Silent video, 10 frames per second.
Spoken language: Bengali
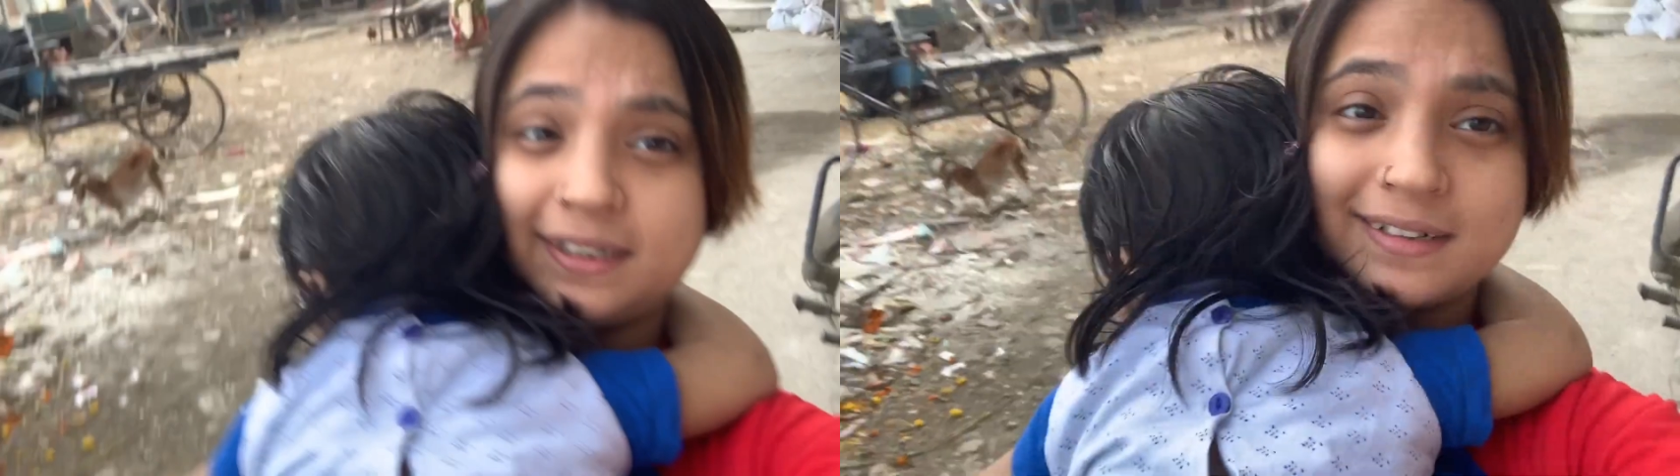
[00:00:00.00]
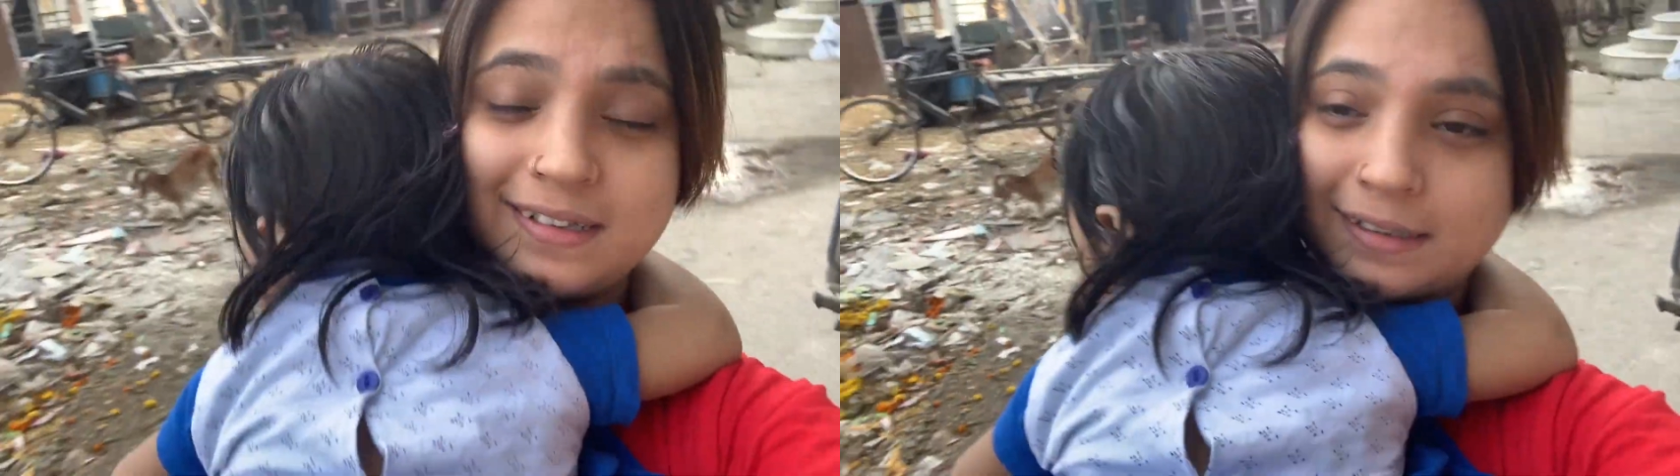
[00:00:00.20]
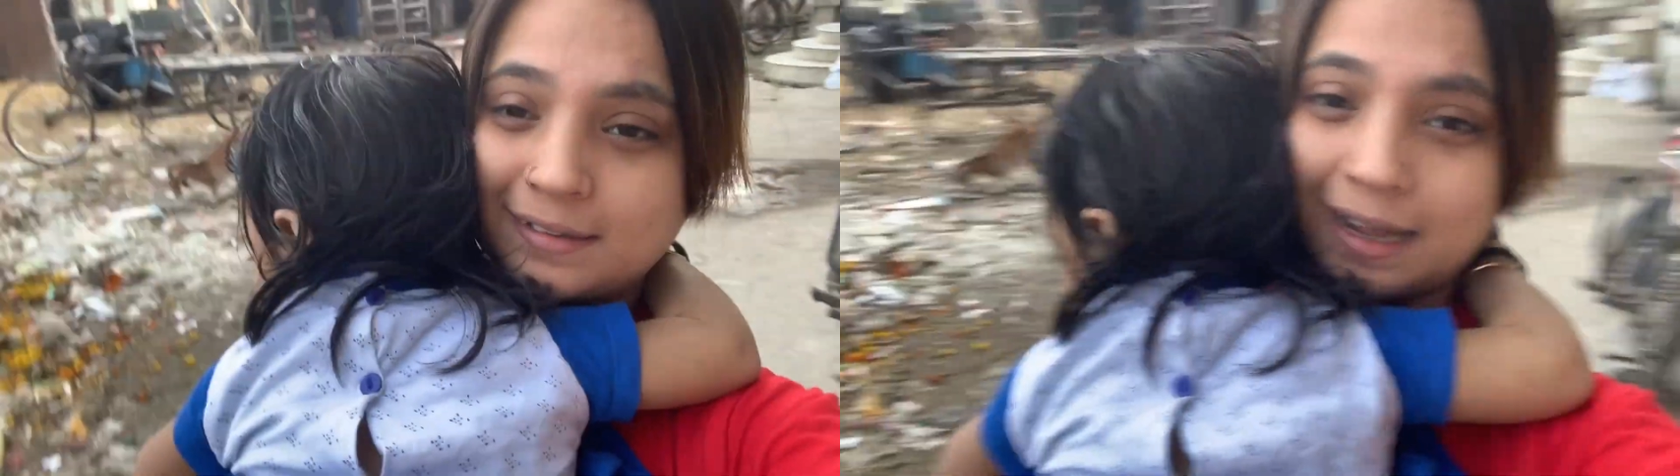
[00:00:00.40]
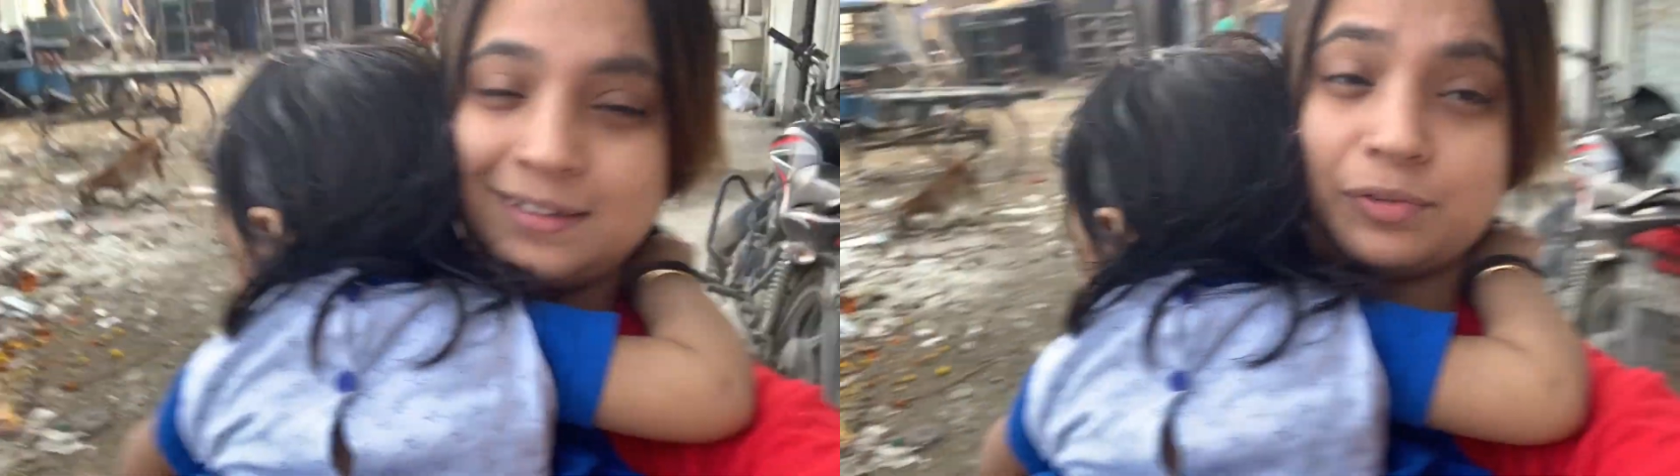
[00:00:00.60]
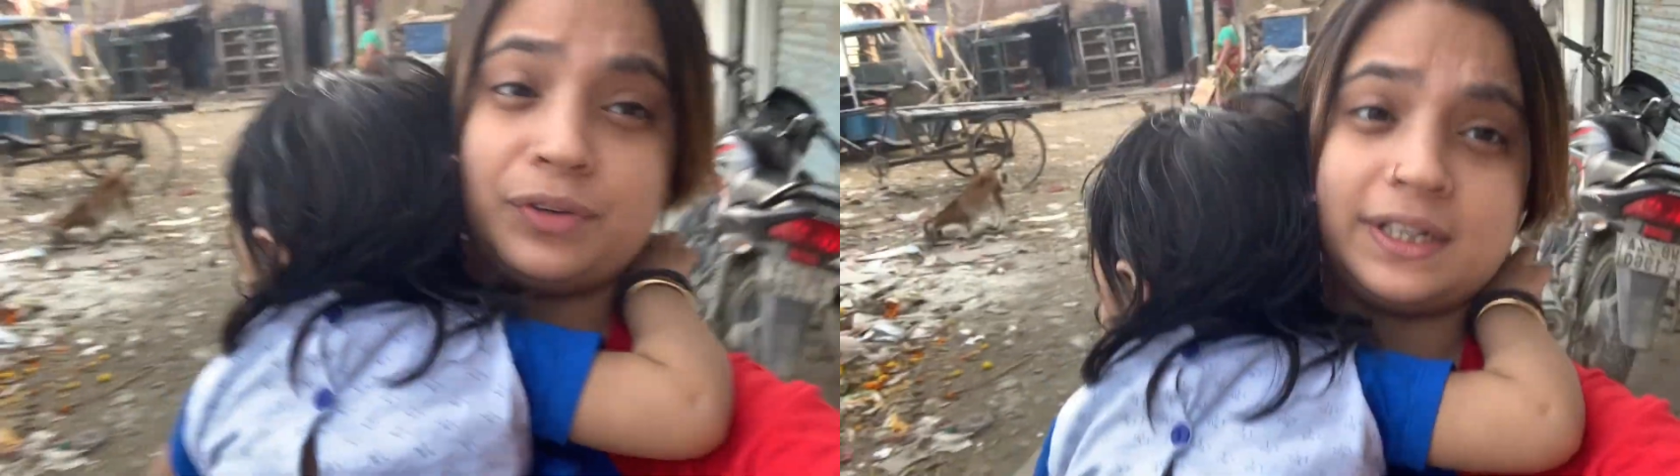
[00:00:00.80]
দিচ্ছি
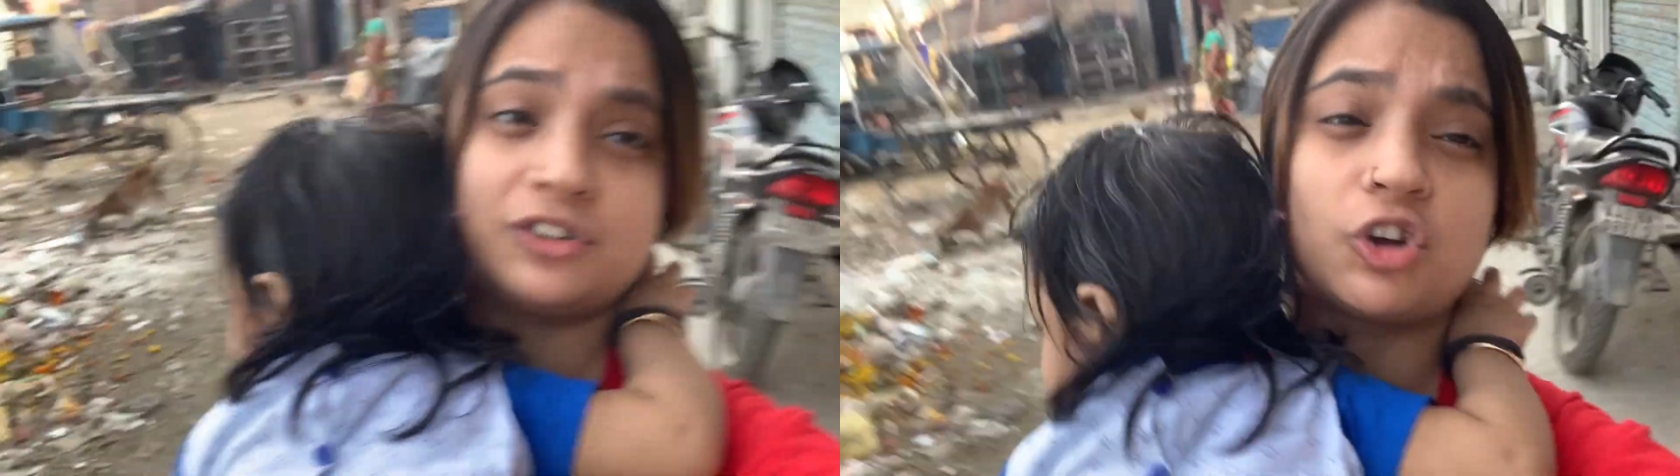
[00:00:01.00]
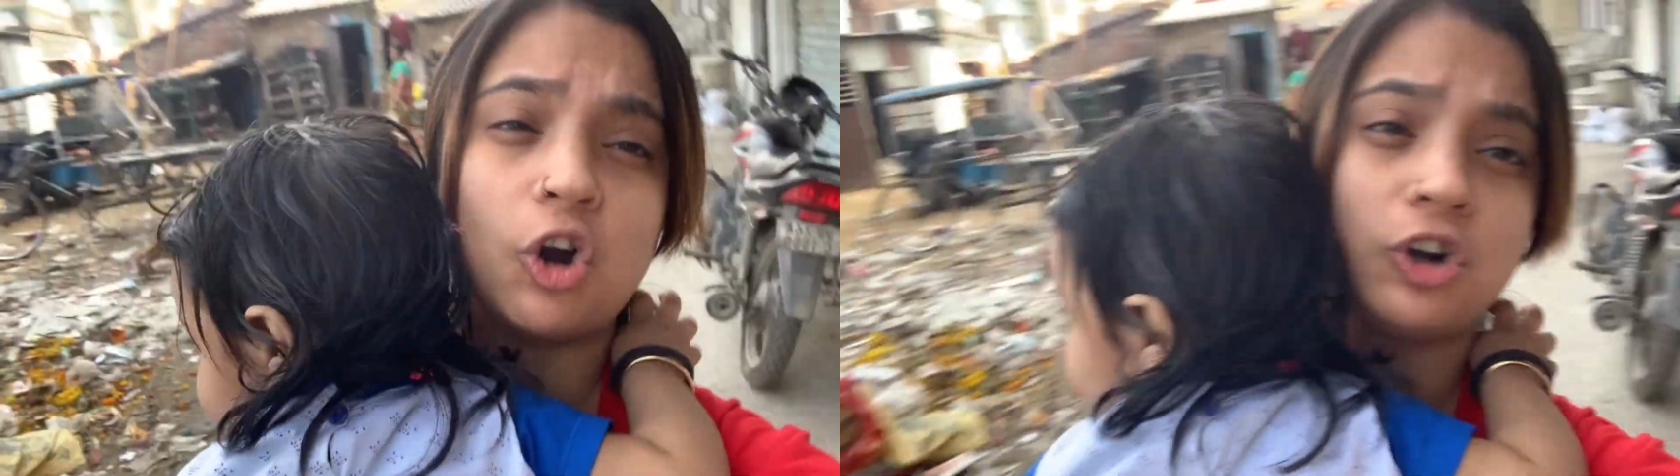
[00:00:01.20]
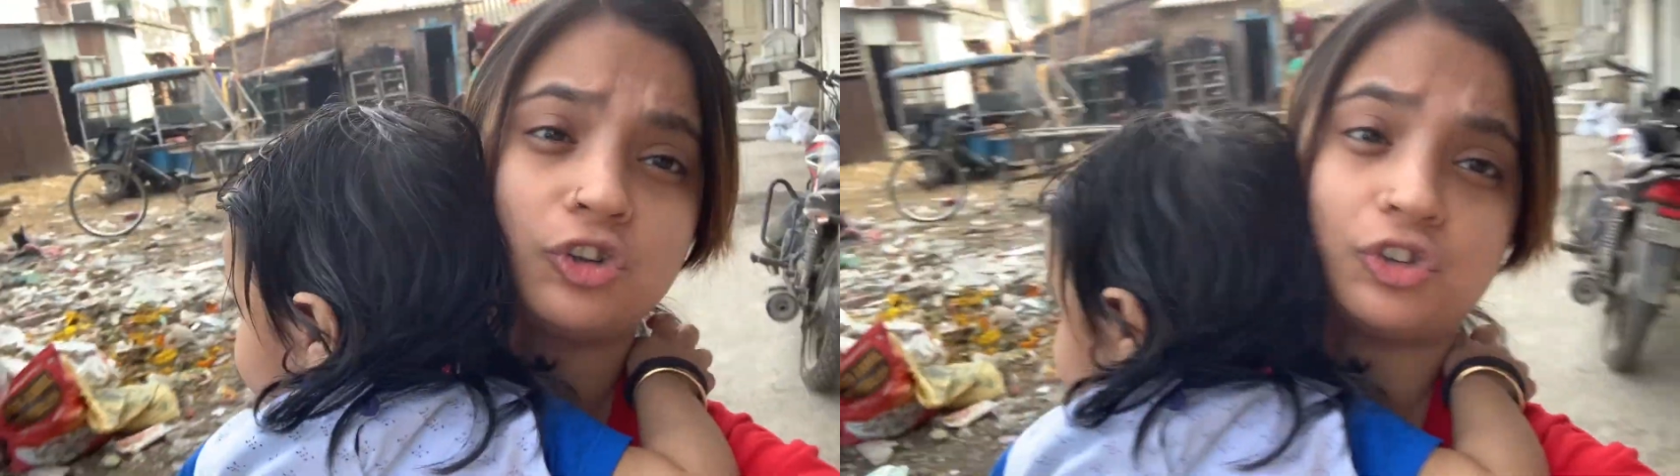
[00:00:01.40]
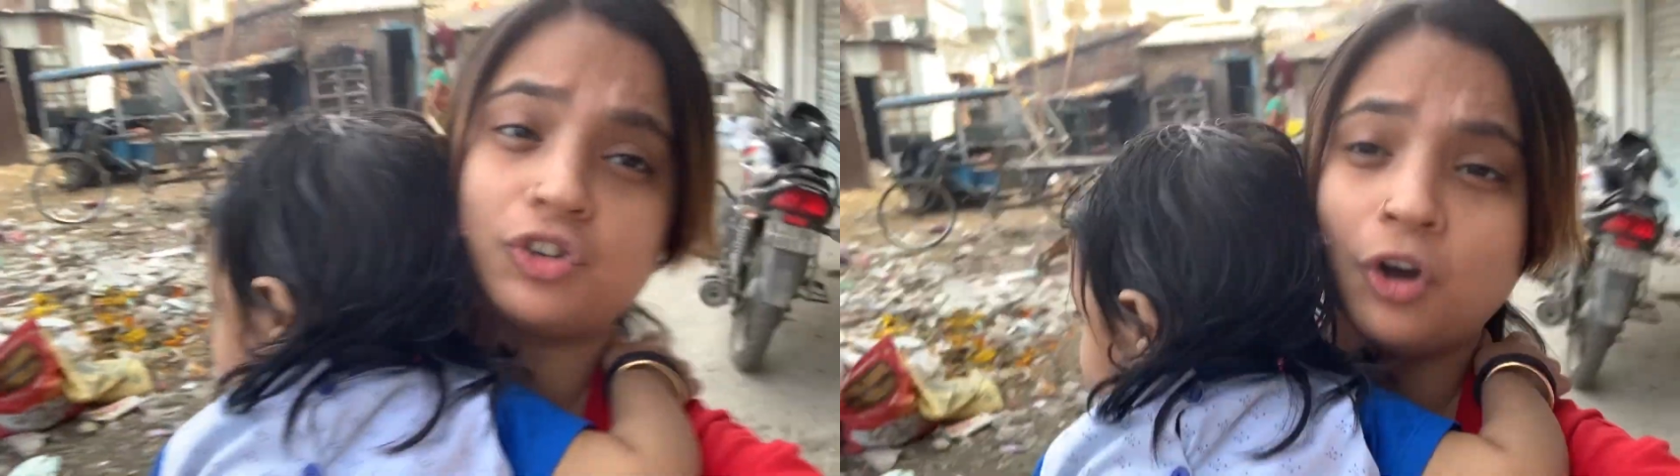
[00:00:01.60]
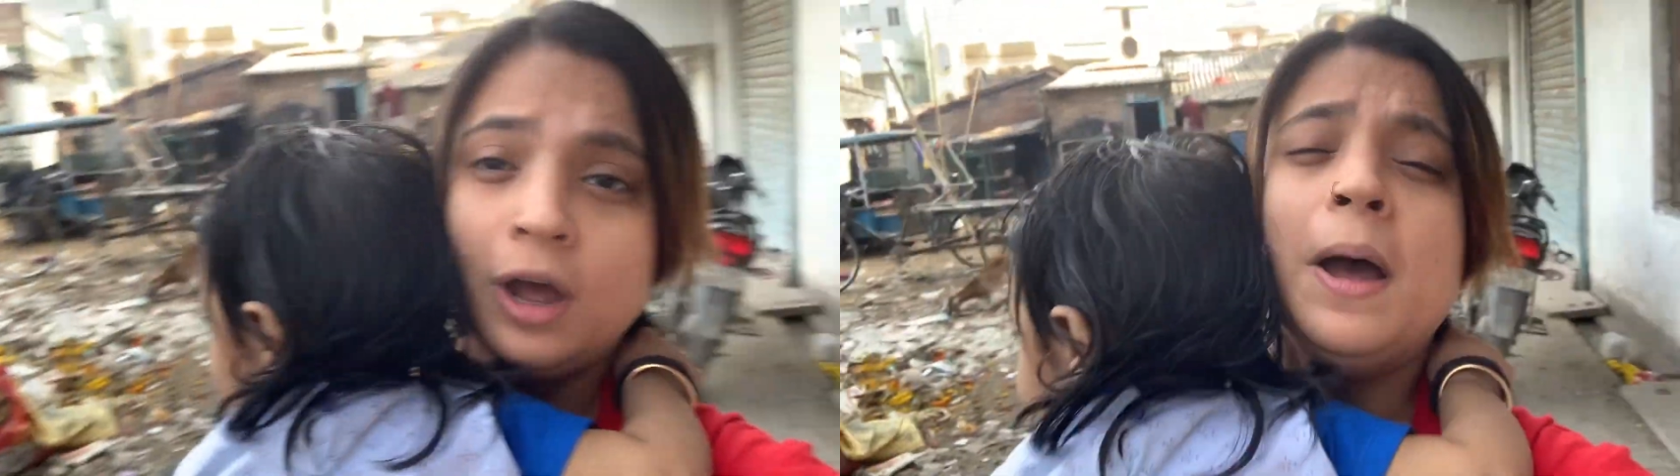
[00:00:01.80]
যাচ্ছি ফিটিংস করানোর
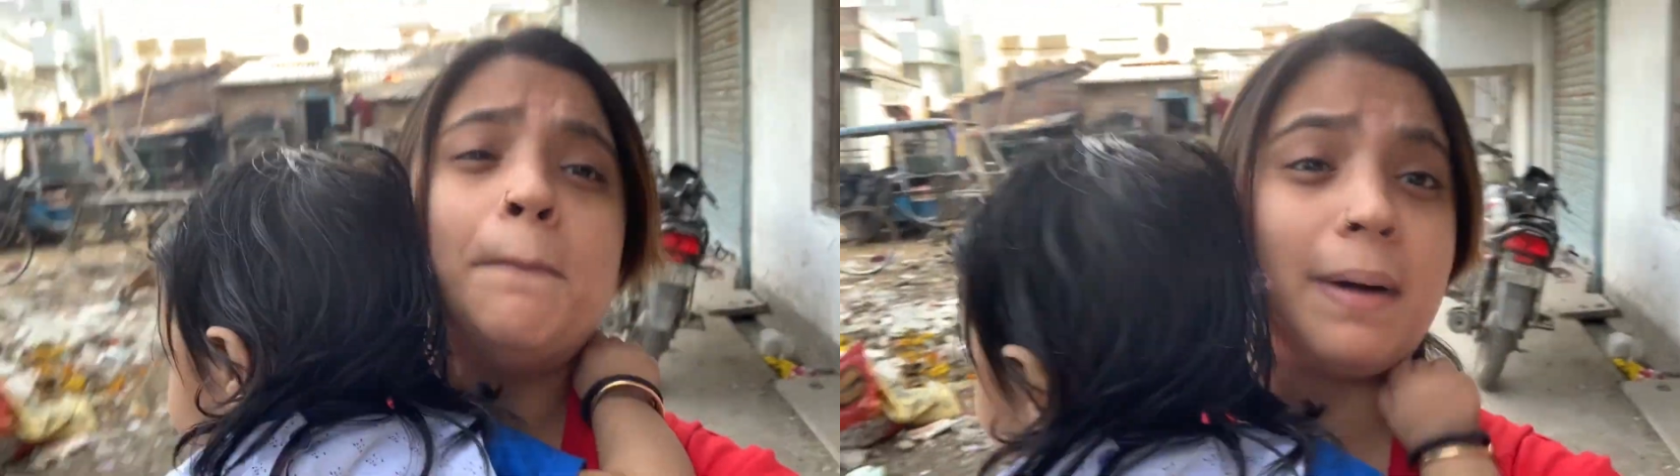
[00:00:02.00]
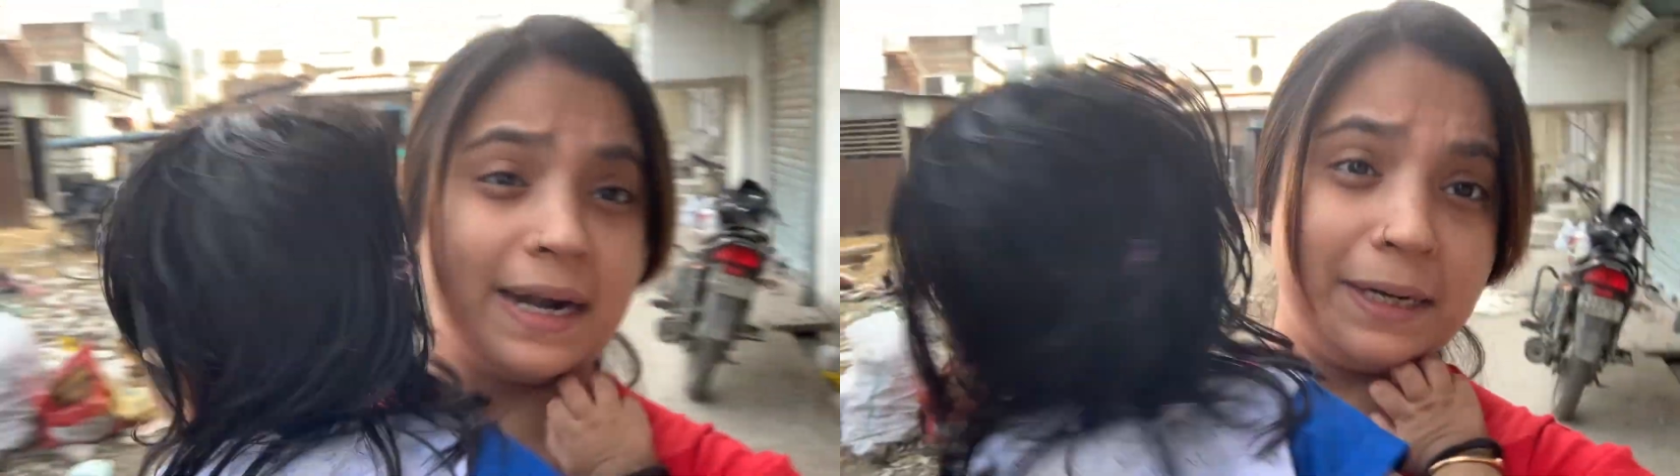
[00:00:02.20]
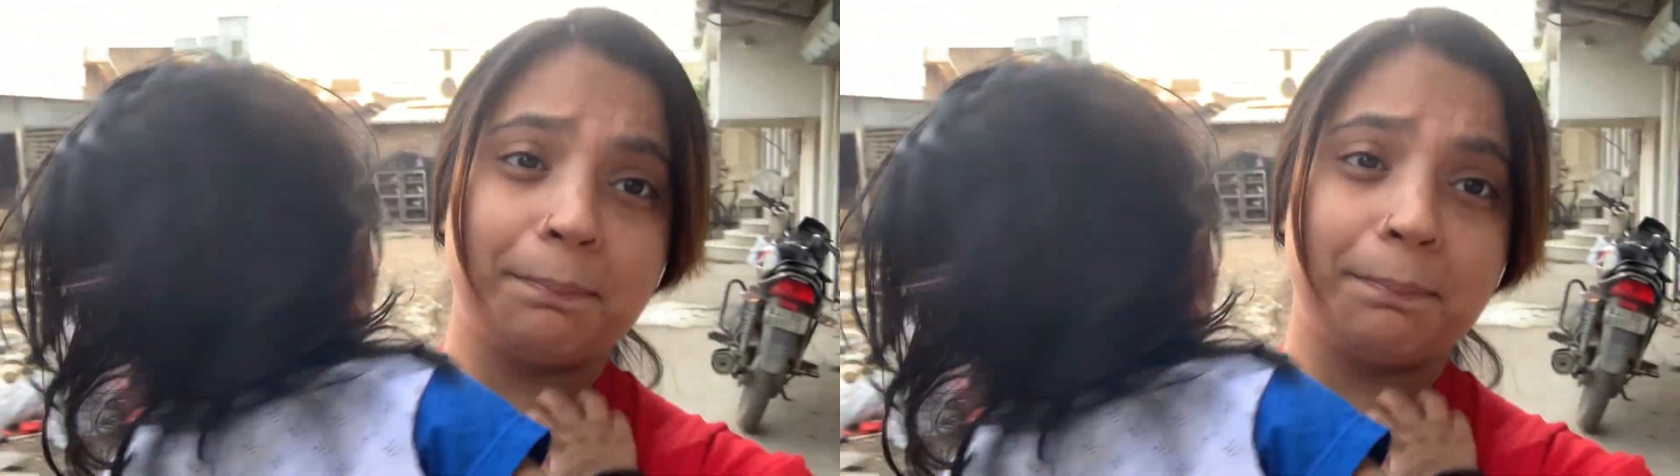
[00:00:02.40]
জন্য বাড়ির